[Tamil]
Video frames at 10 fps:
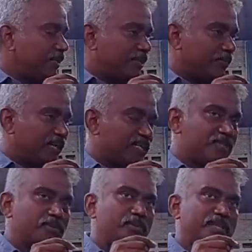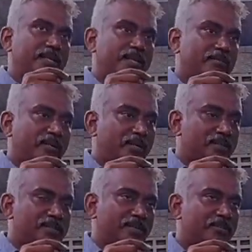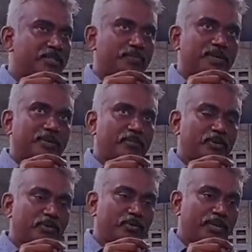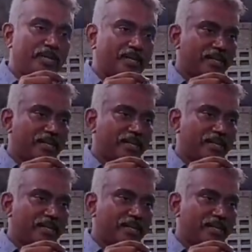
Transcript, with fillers: நீங்கள் மேக்ஸிமம் பார்த்தீங்கன்னா வாட்டர் சர்வீஸ் பண்ணும்போது கூட